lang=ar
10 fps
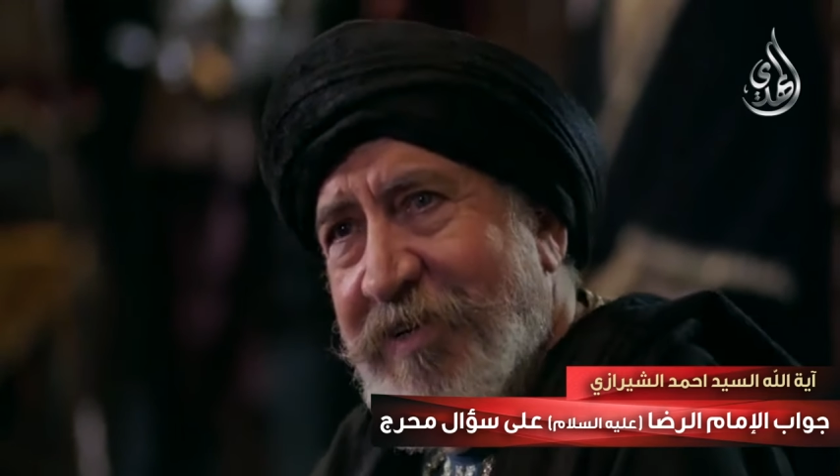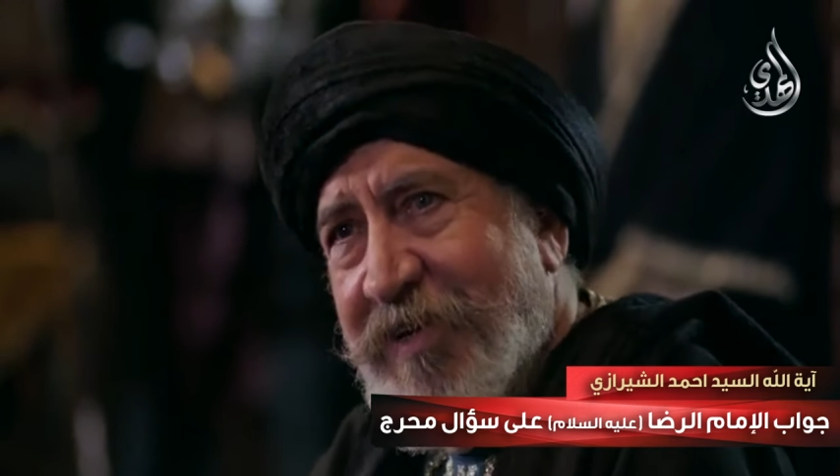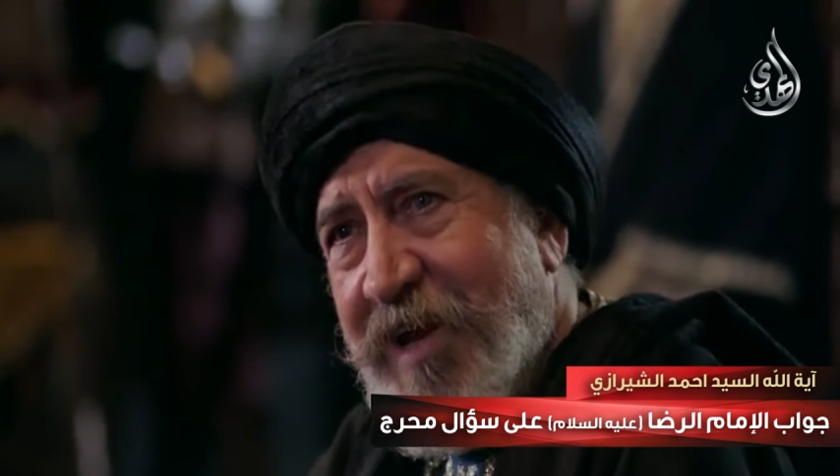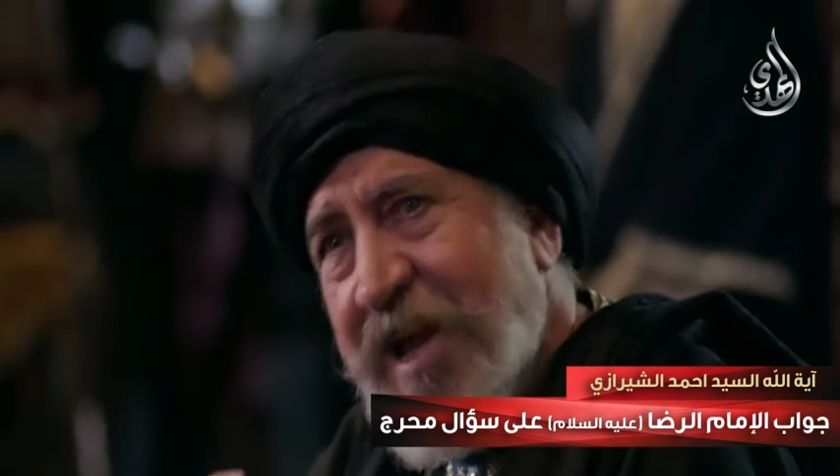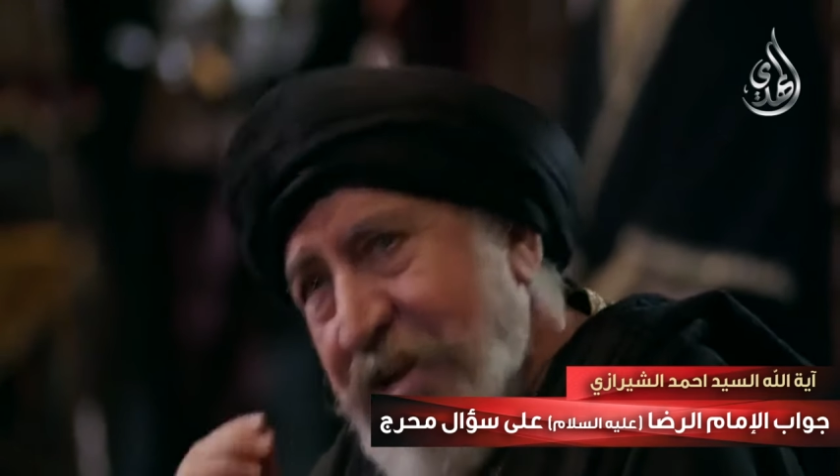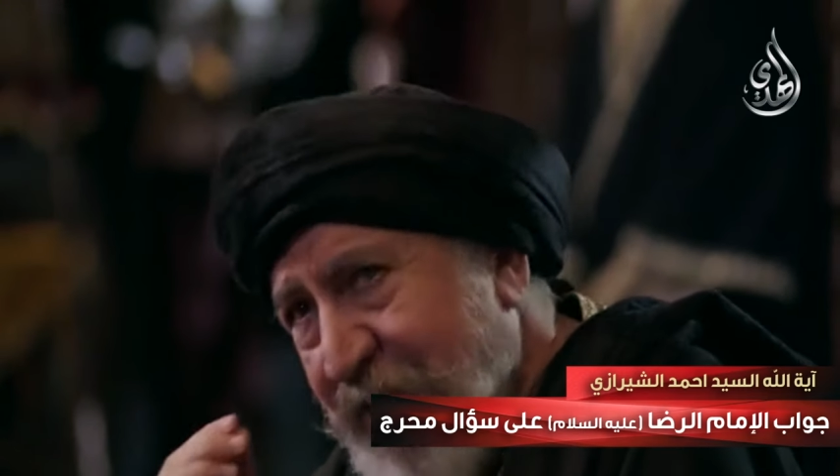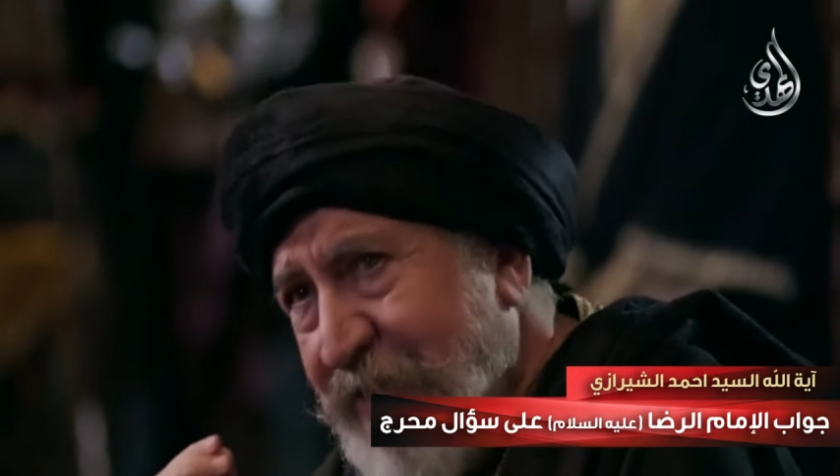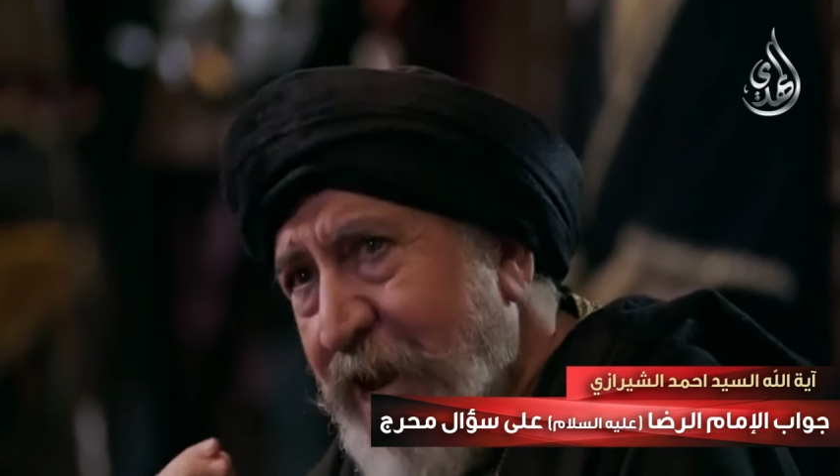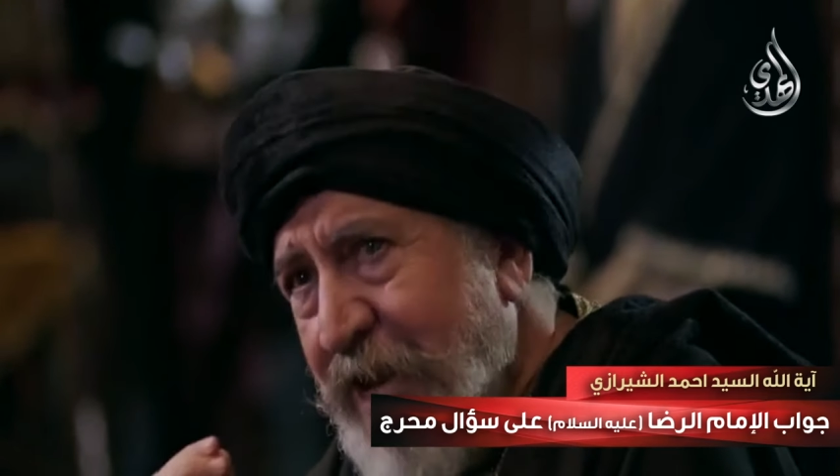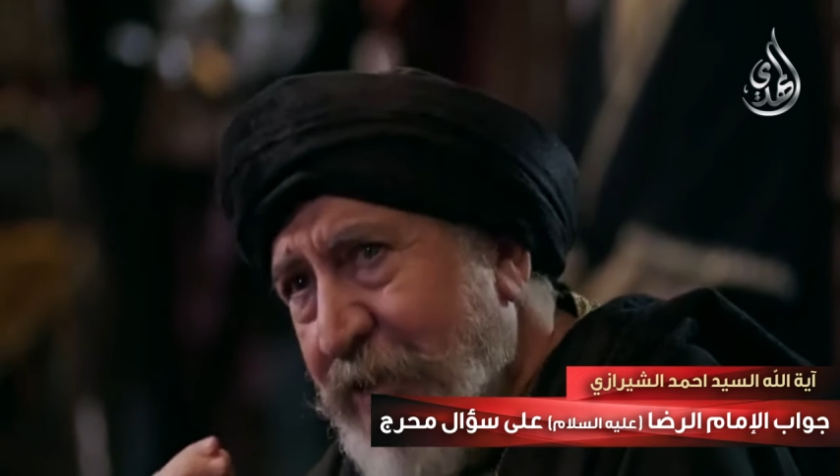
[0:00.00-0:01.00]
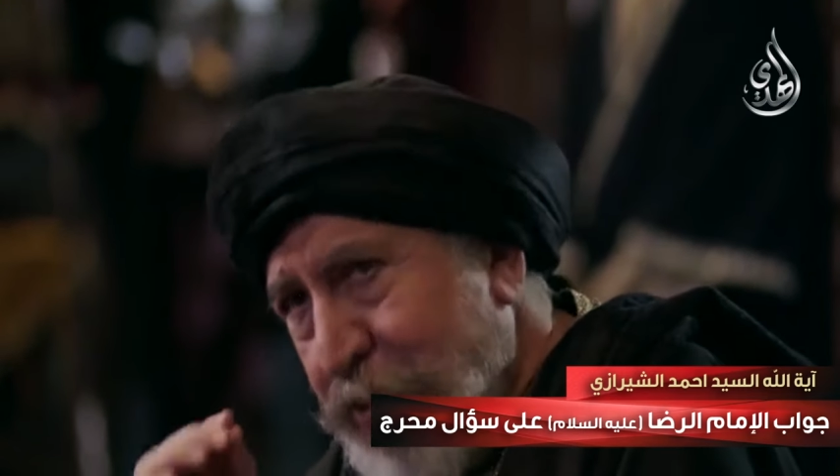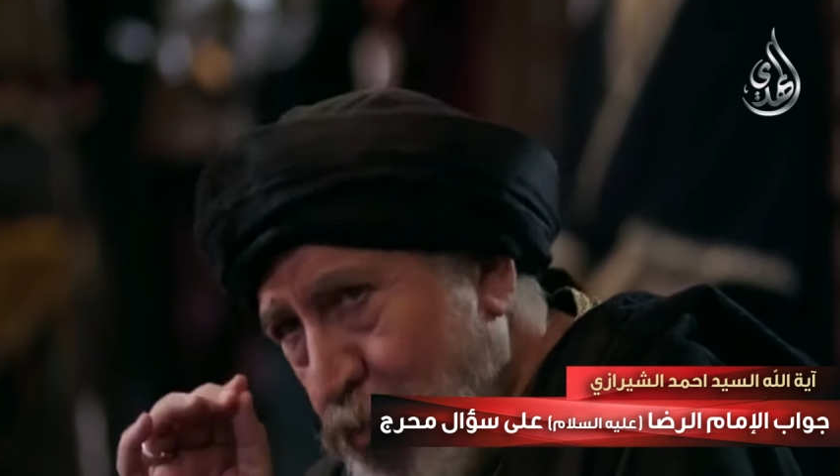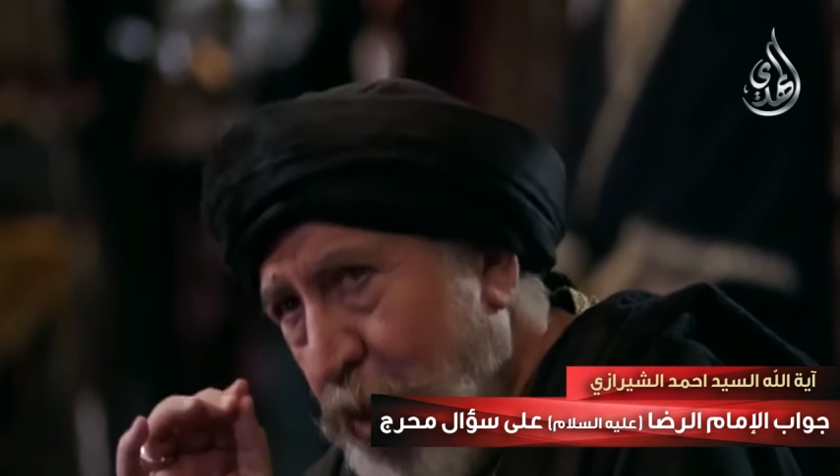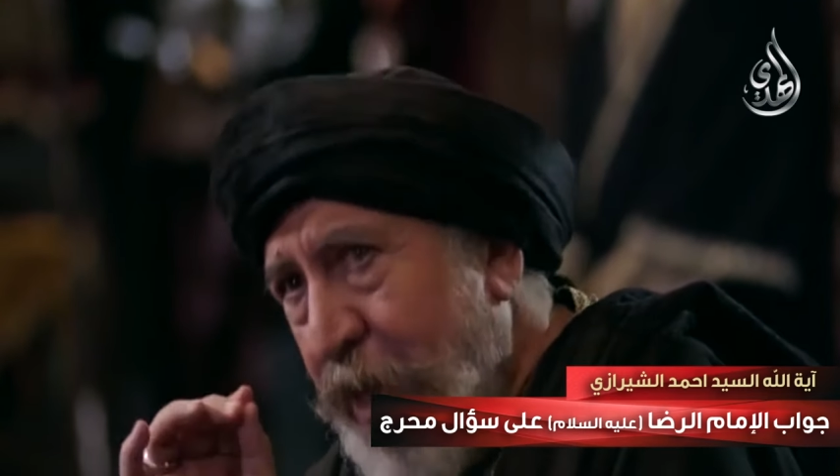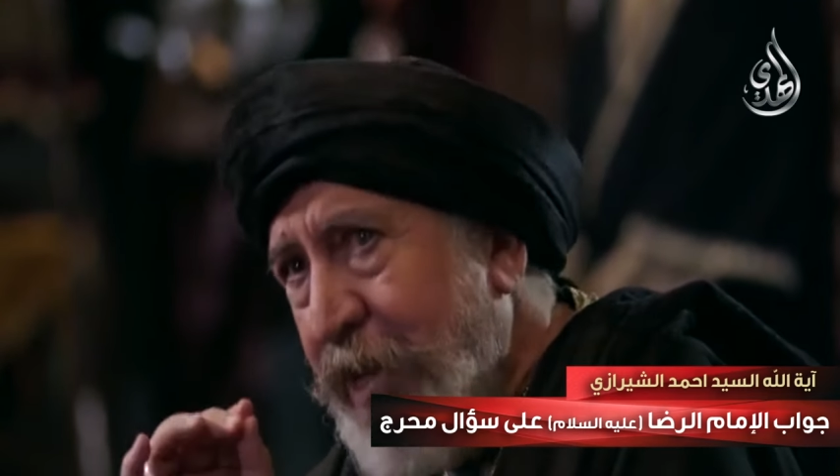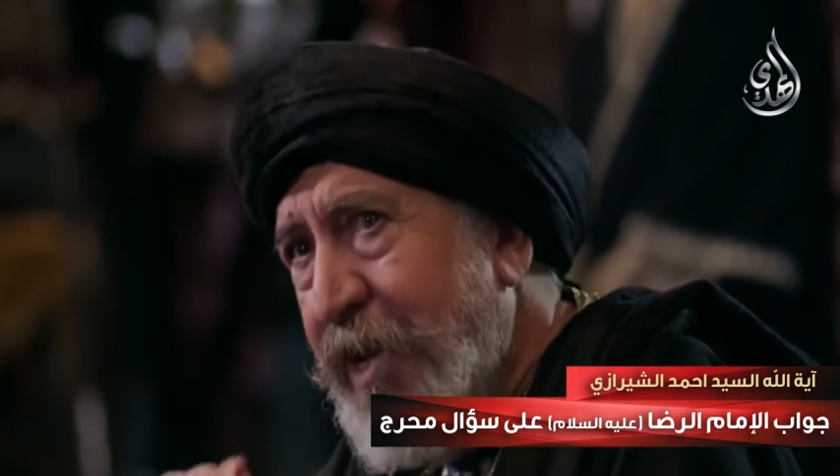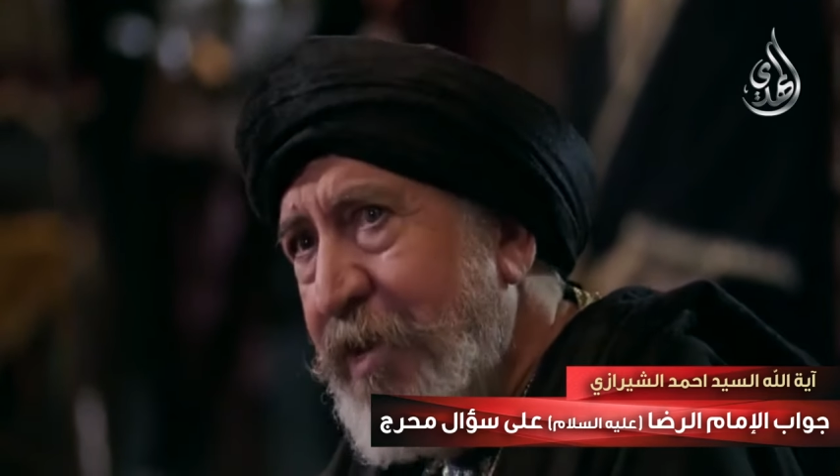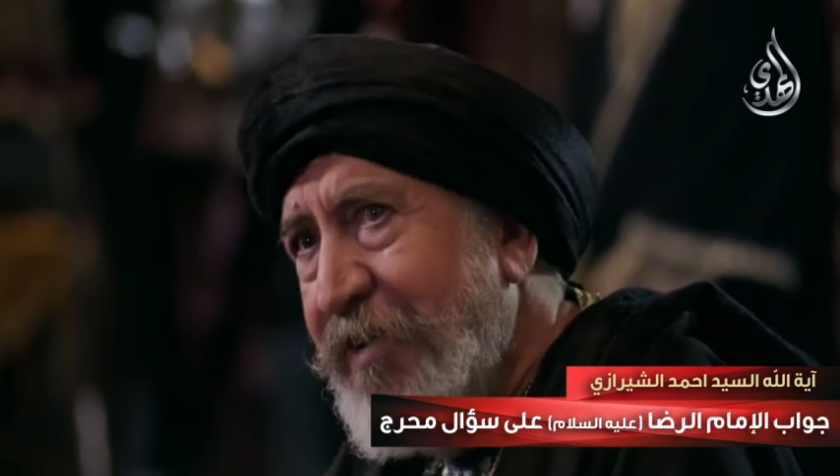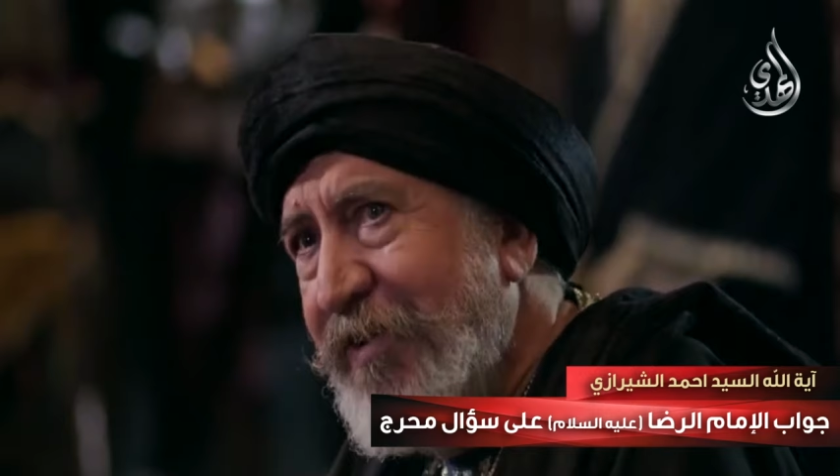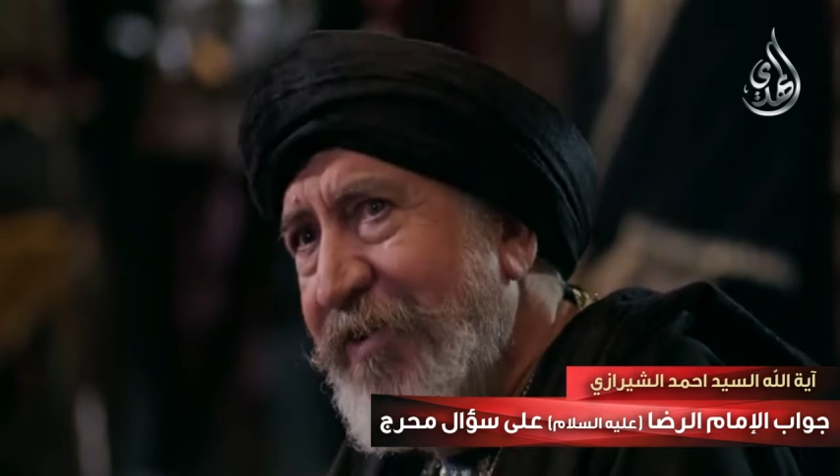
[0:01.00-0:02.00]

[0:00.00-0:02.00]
الحسن الرضا عليه الصلاة والسلام